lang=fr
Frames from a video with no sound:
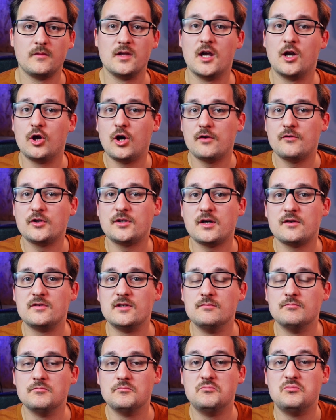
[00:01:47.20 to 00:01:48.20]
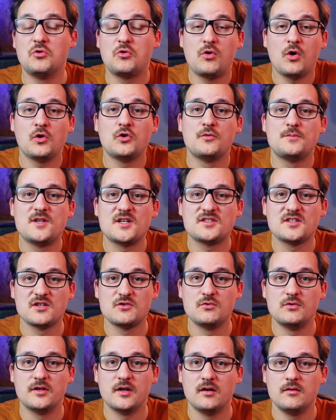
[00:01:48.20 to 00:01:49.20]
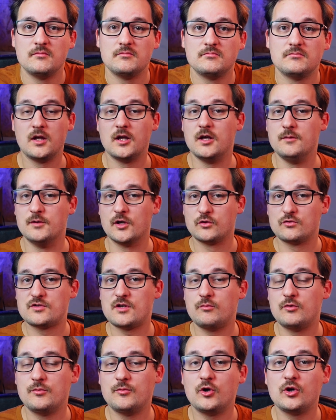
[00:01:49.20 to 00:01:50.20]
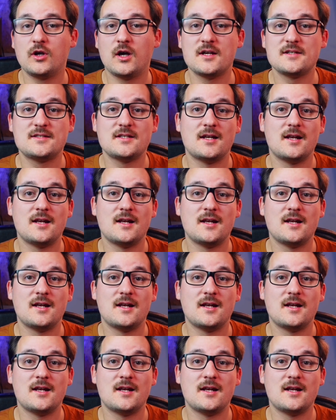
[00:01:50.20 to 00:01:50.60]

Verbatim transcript: Et alors à votre avis, pourquoi on obtient ce résultat et eh bien tout simplement grâce